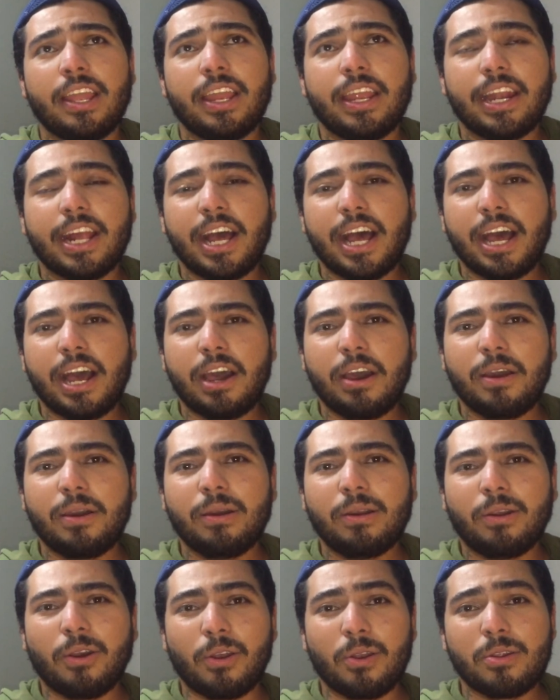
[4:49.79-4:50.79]

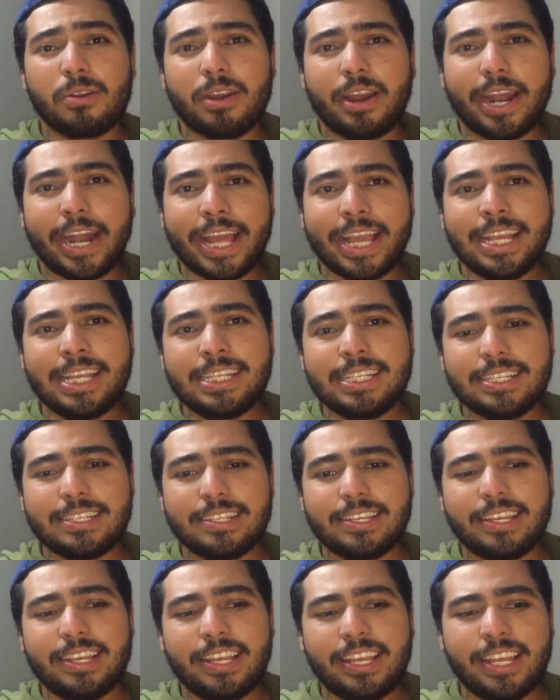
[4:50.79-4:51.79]
era color
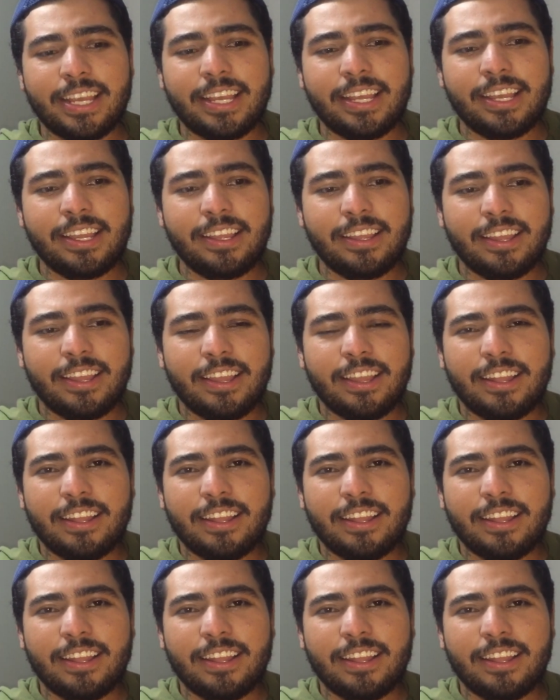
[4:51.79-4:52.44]
gris y